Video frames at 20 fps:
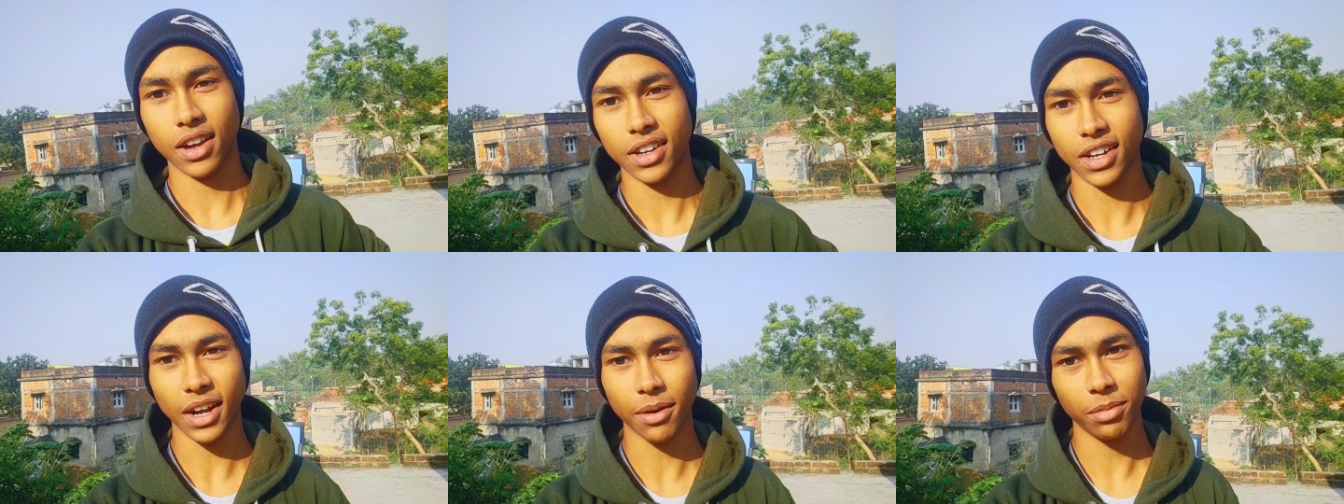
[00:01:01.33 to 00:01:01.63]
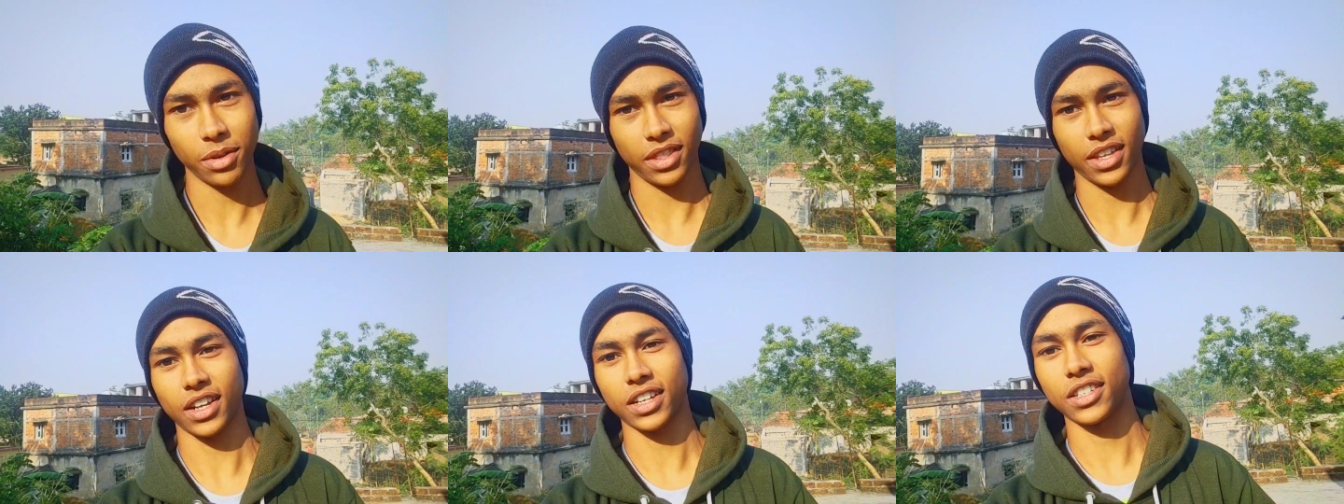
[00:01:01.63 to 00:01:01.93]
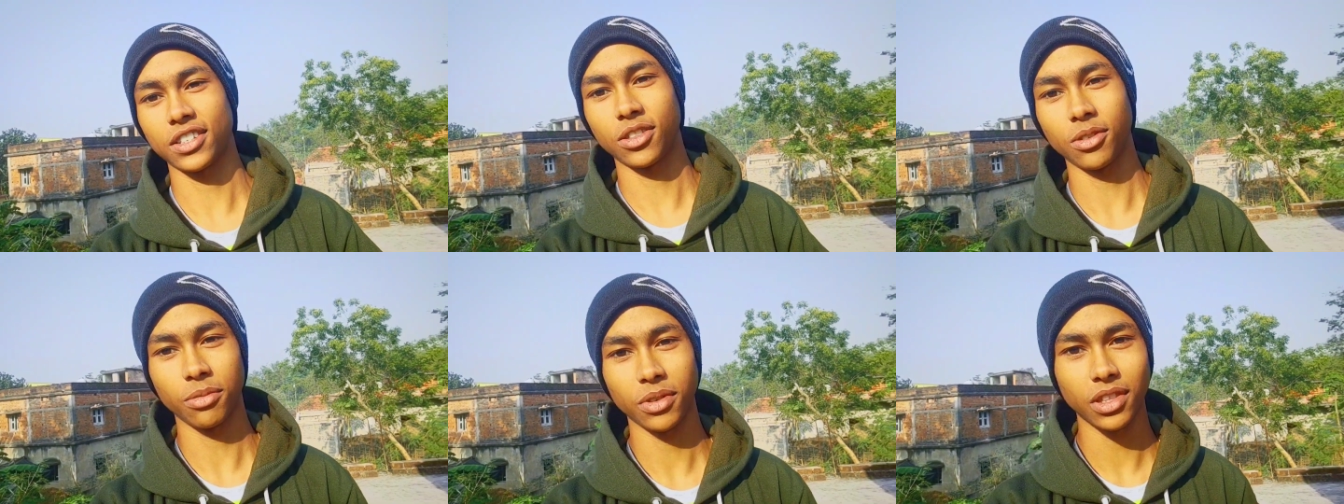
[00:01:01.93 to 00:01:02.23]
টাইমটা
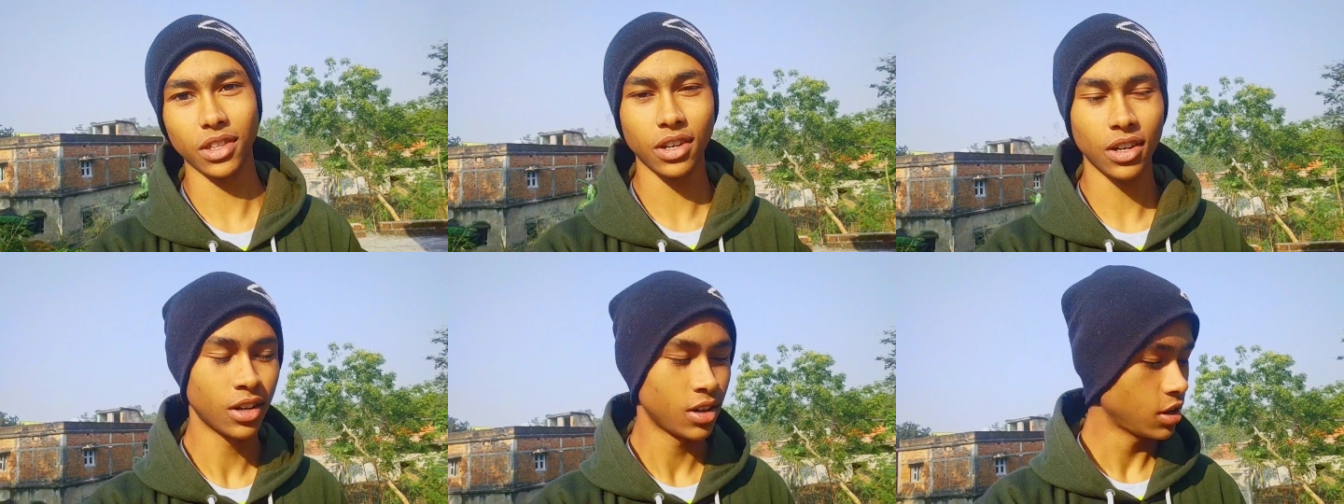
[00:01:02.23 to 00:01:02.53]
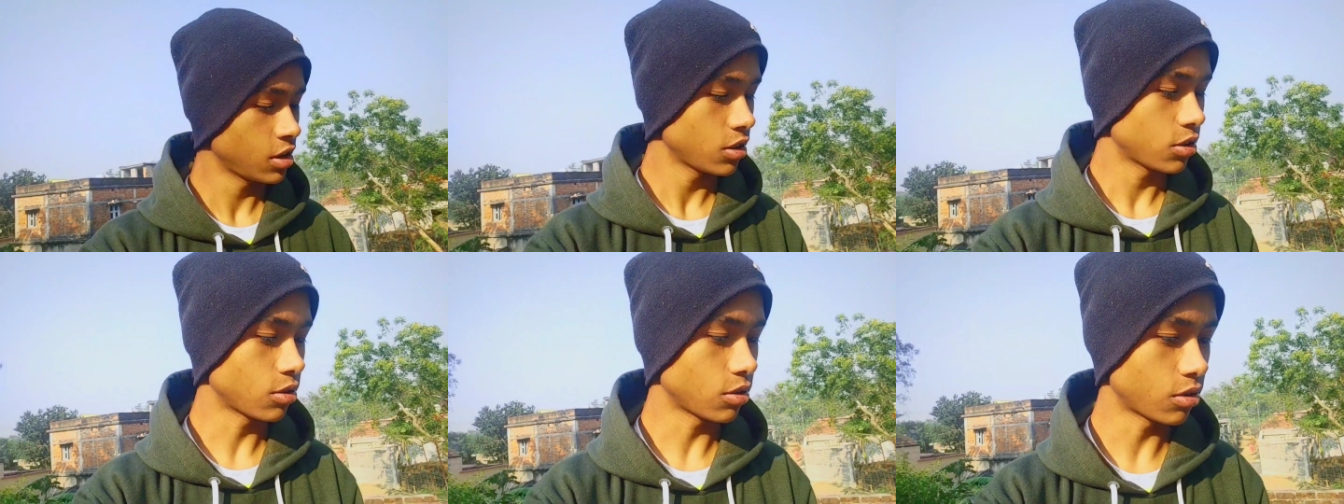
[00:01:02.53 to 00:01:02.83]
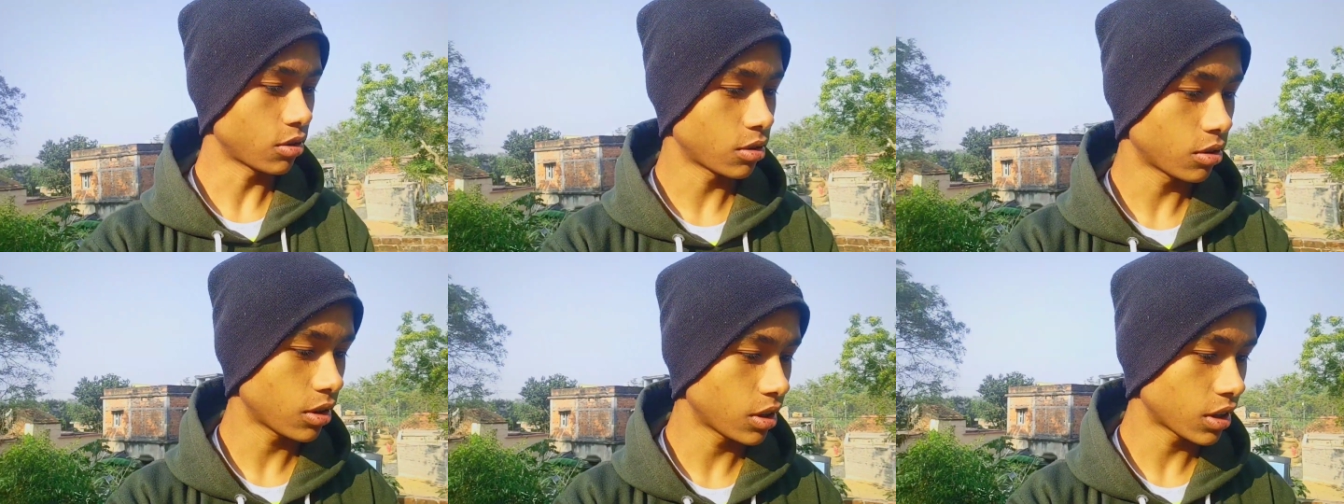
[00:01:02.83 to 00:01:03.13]
দেখাচ্ছি তোমাদের তো
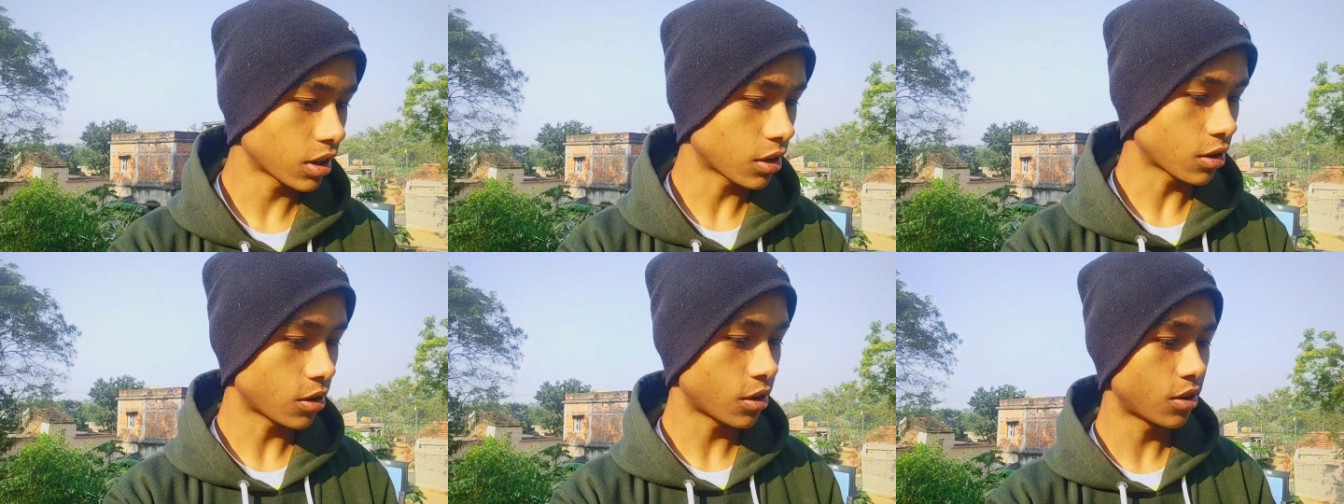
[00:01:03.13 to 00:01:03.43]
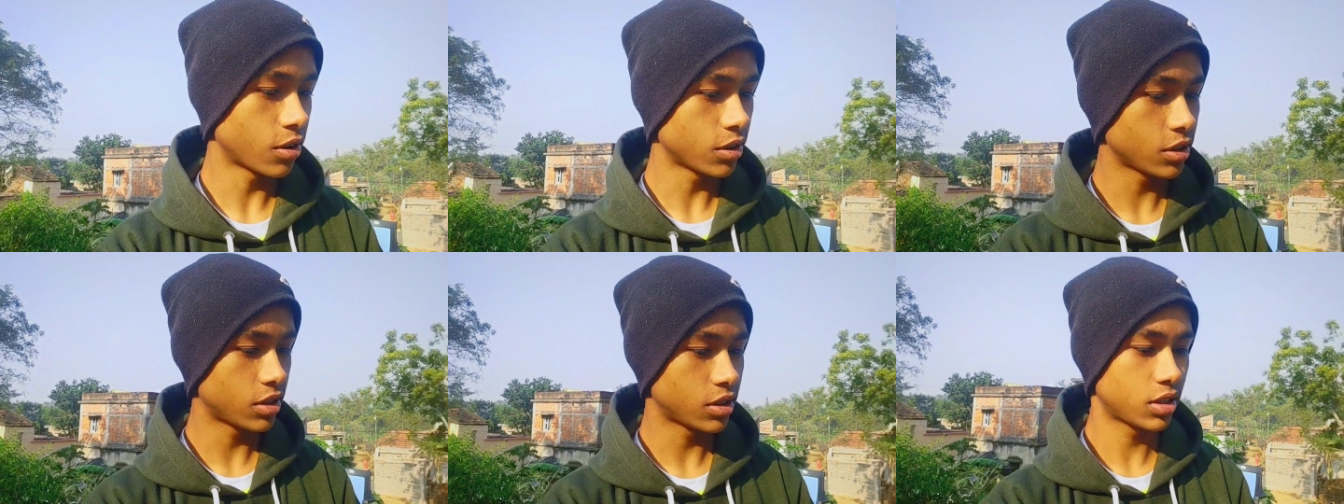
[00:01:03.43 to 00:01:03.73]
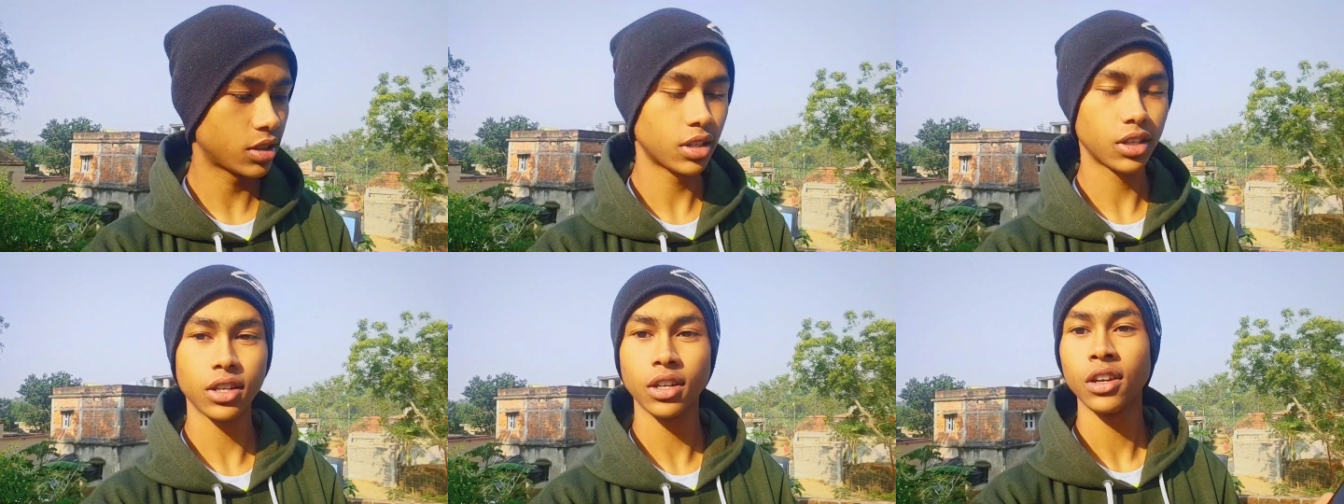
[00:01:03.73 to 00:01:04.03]
এখন
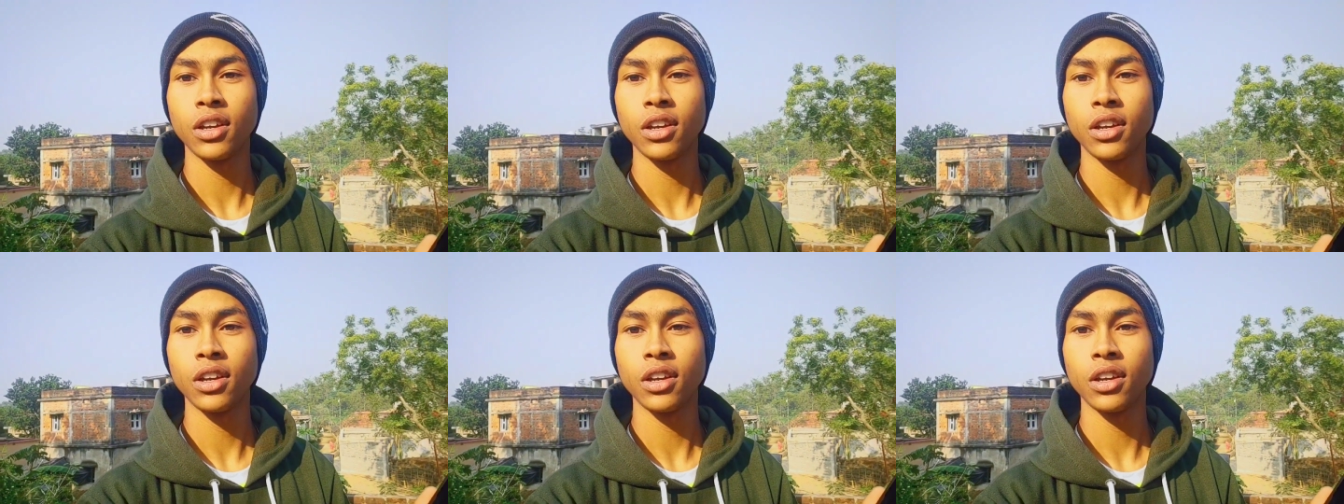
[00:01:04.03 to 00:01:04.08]
হচ্ছে